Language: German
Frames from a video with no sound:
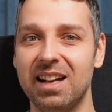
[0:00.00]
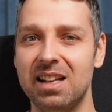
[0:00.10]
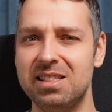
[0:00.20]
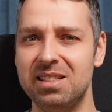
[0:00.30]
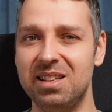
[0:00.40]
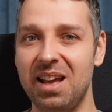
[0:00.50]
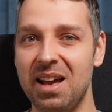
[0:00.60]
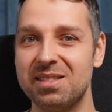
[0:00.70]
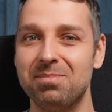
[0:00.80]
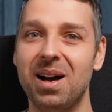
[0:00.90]
als ich die
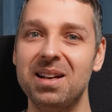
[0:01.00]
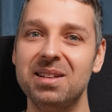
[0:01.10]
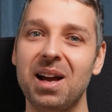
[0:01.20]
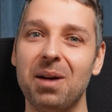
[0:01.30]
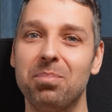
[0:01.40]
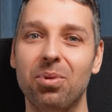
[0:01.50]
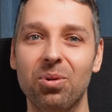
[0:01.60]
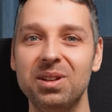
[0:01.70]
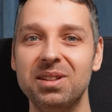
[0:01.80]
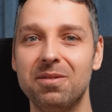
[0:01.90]
ersten Male nach
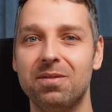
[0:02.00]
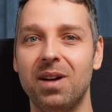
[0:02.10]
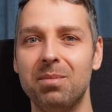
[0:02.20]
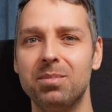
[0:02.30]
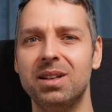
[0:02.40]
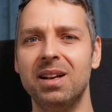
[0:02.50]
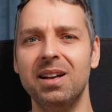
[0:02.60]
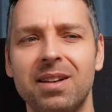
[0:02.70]
Polen gefahren bin,